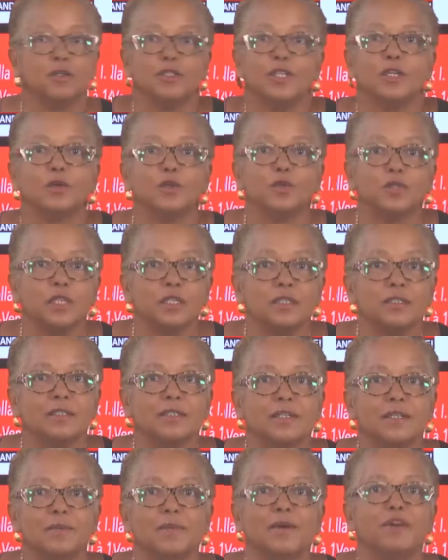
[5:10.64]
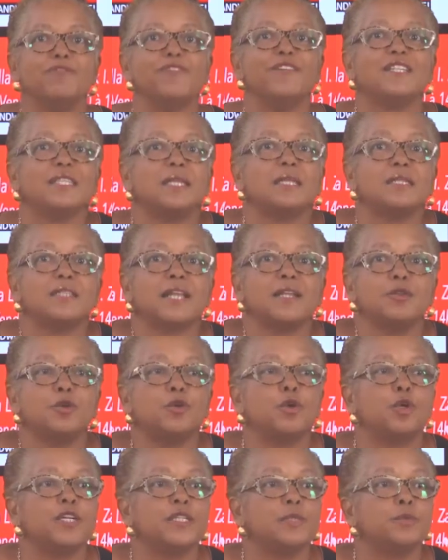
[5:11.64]
est content. Mais en fait, ça ne
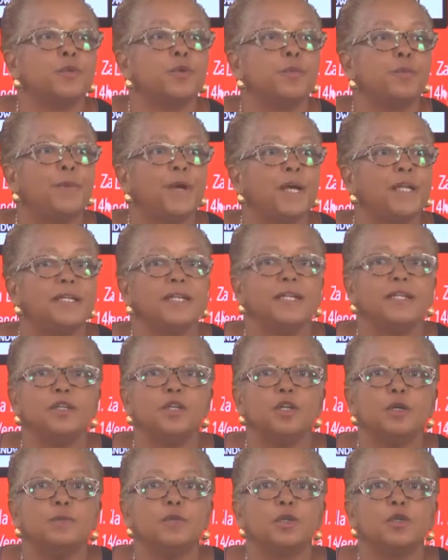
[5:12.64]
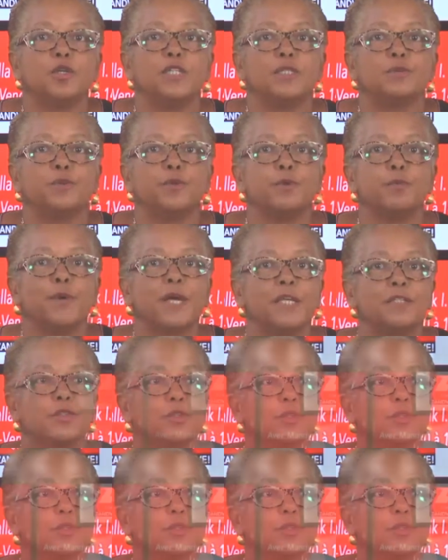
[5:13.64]
correspond pas. à, notre réalité,